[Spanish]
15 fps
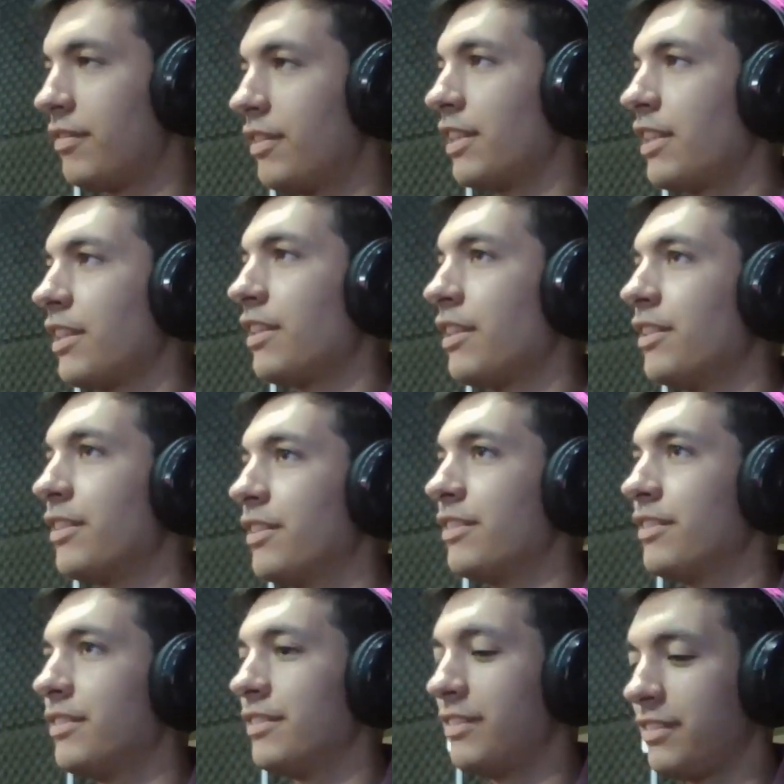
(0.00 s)
Es una
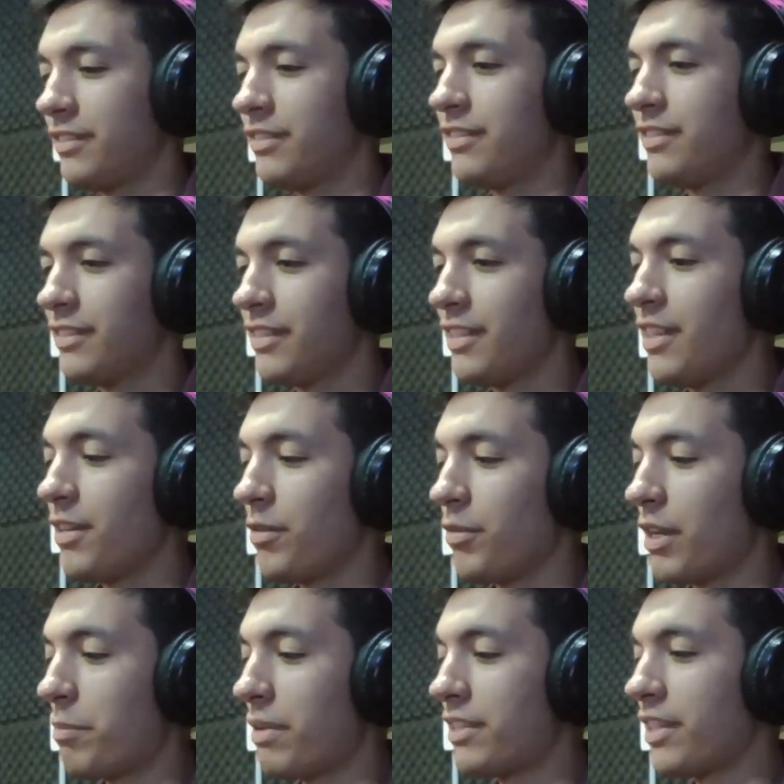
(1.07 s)
especie de virus.
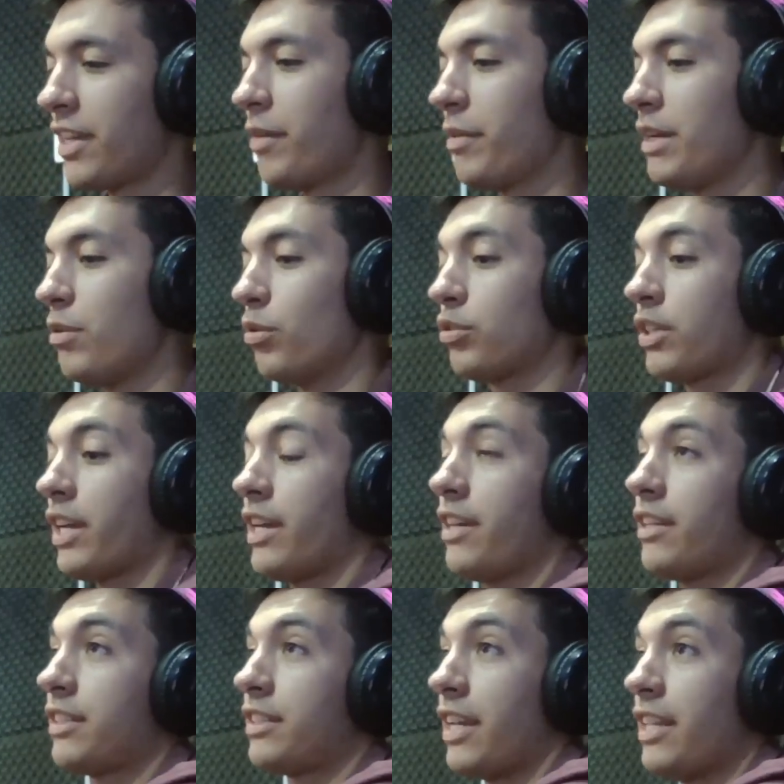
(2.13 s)
Una especie de virus
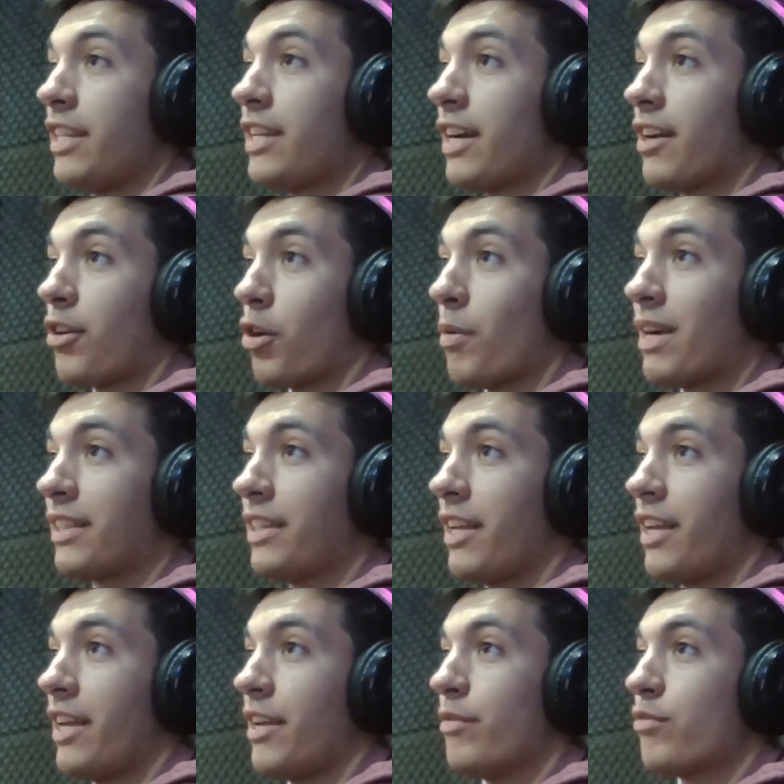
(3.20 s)
que se dedica a
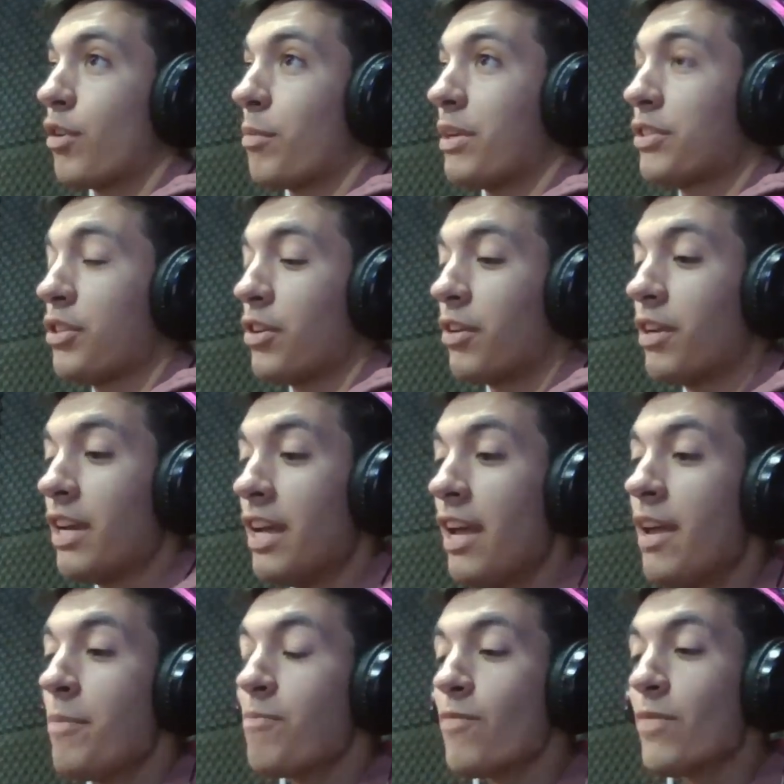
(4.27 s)
robarte información. información.
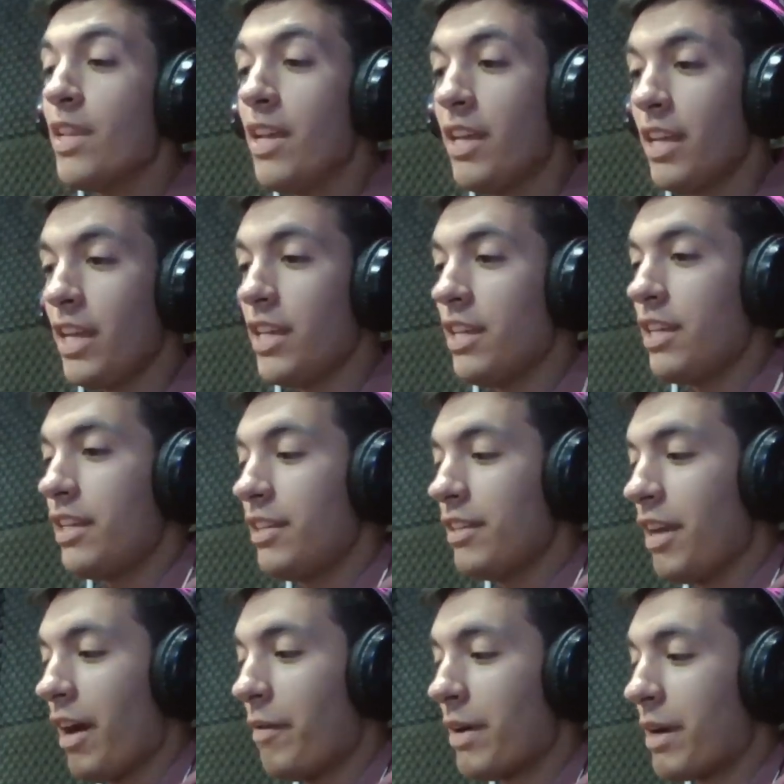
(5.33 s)
Y,
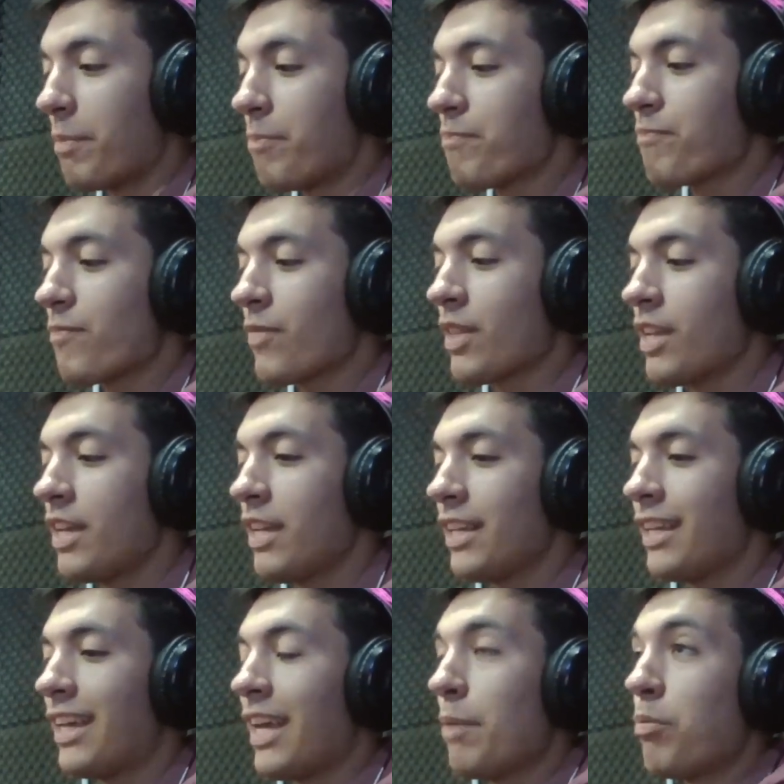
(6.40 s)
a ver,
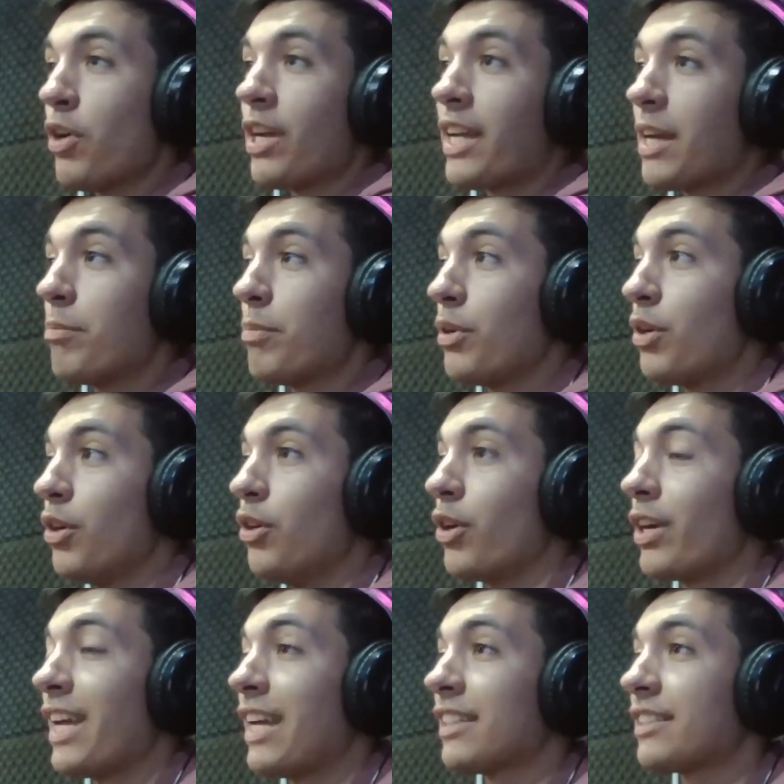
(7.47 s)
¿qué es, por ejemplo,
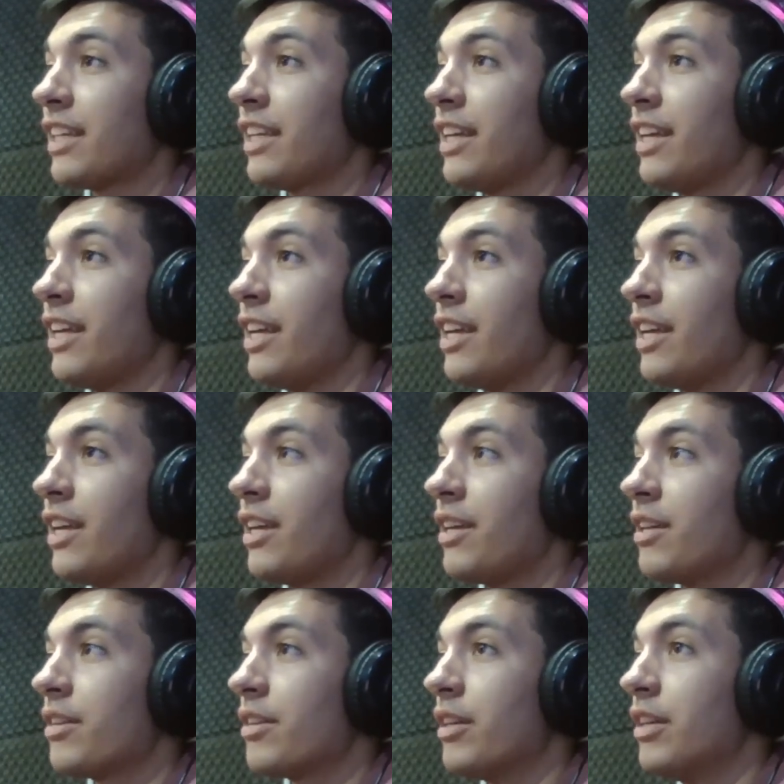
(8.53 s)
lo que
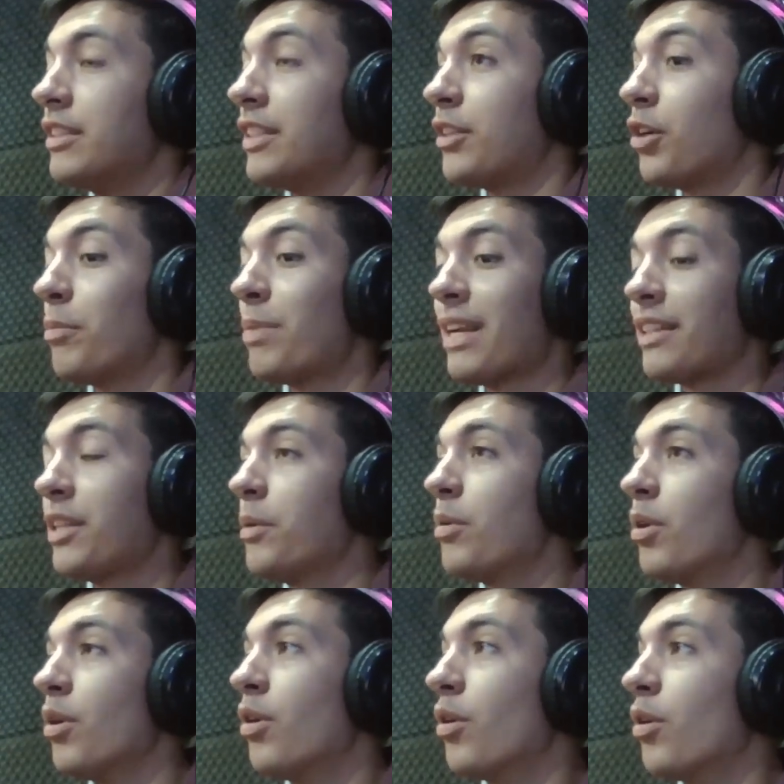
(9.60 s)
hace el sistema
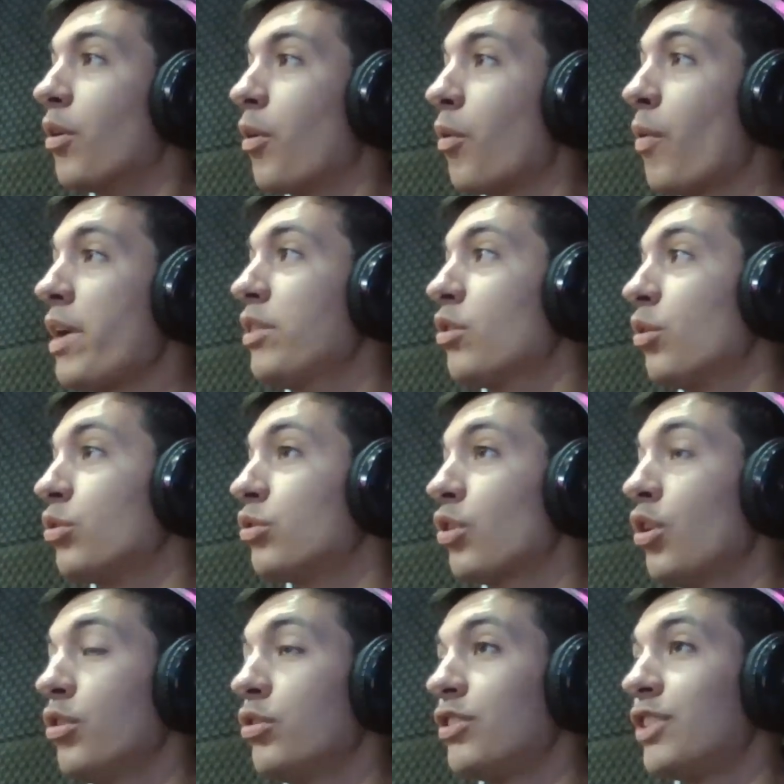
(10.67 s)
operativo Windows
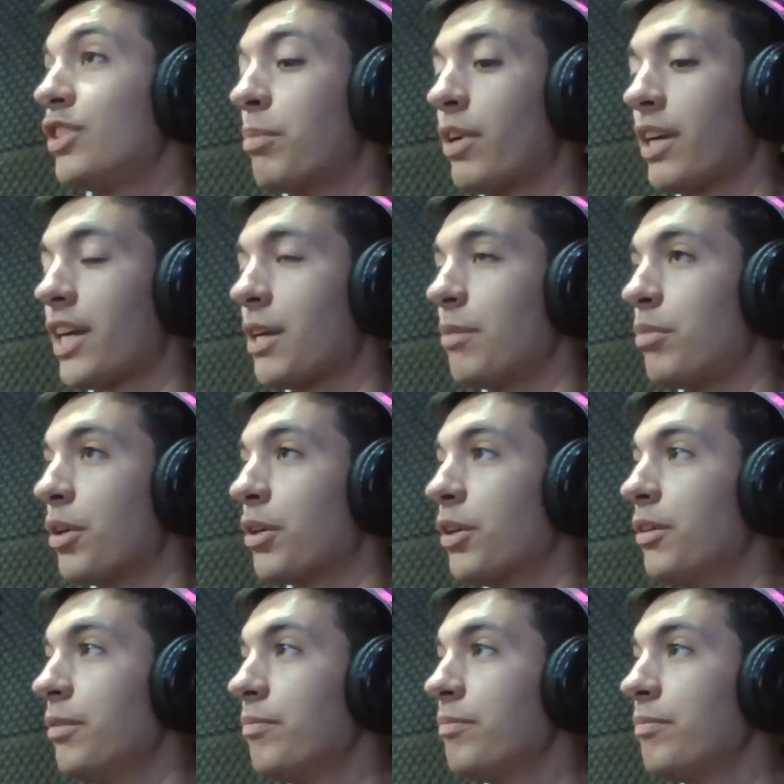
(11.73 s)
11, por ejemplo, no?